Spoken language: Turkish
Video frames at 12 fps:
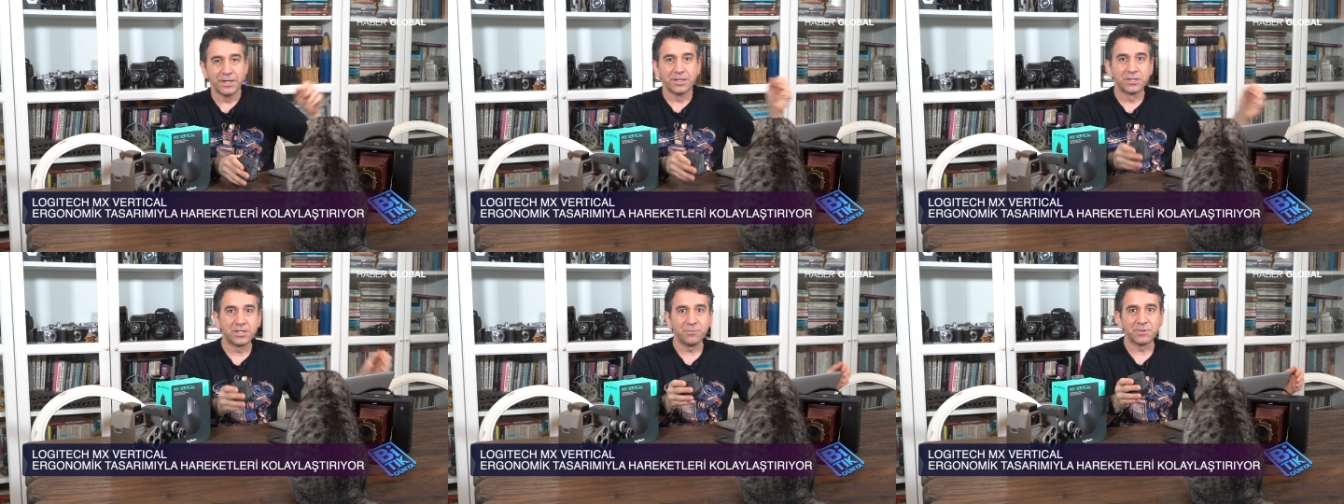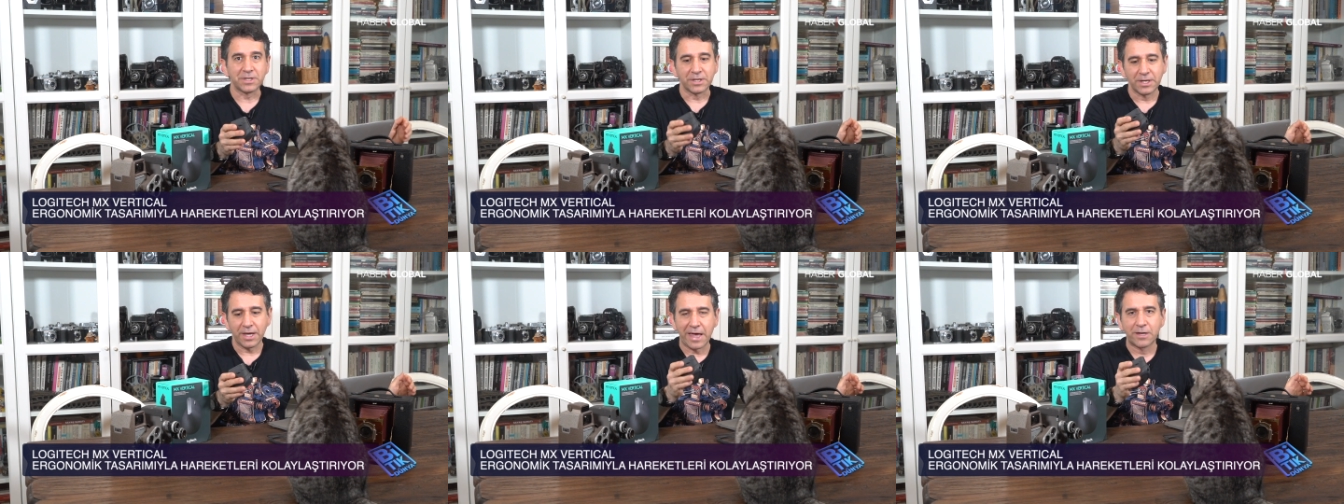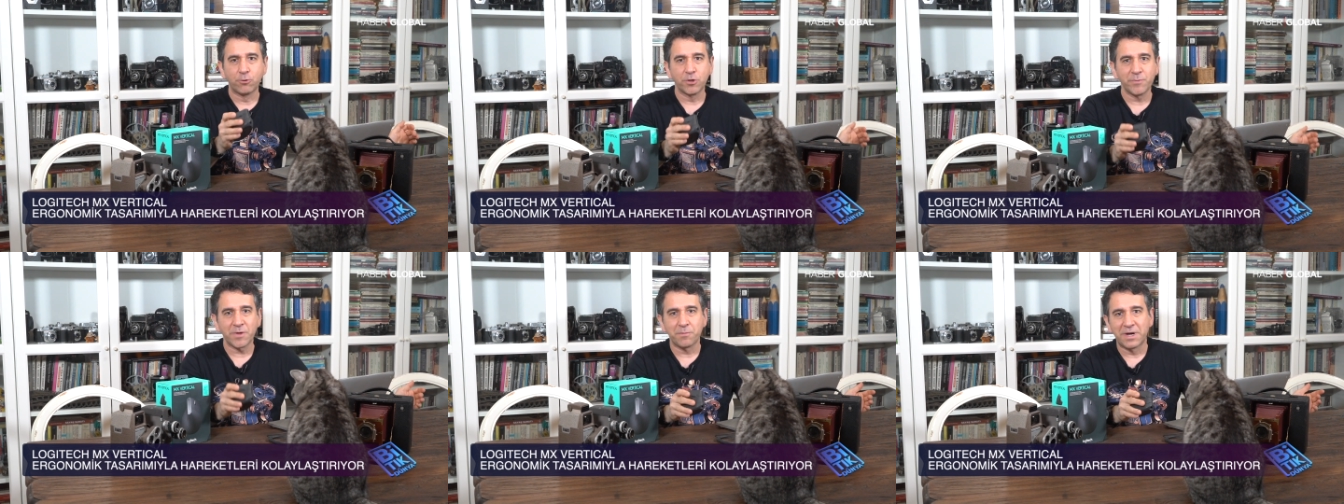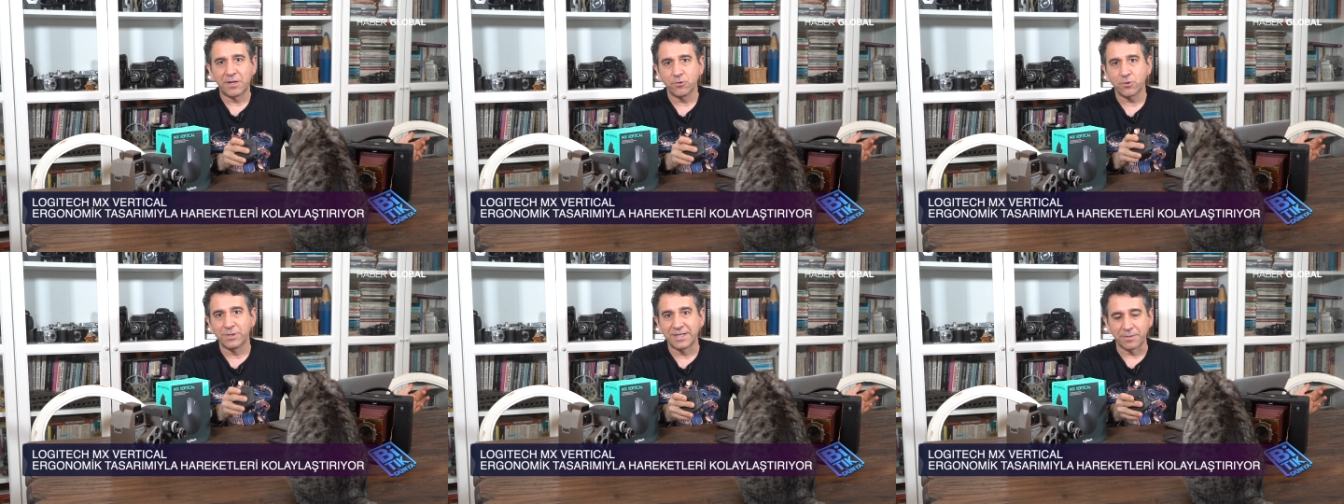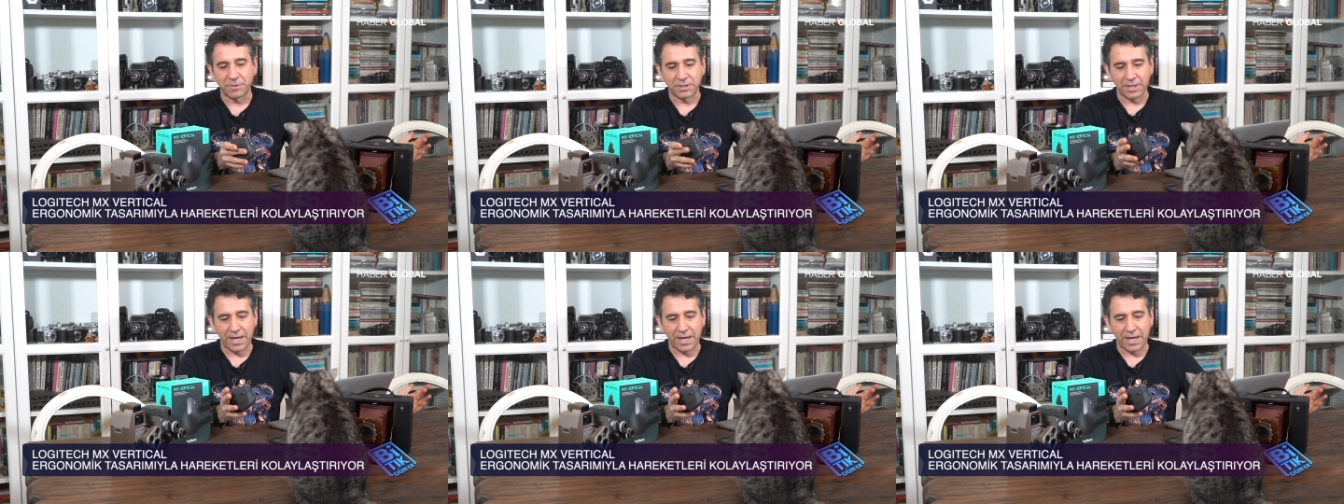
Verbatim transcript: Şimdi ergonomik mouse ne demek?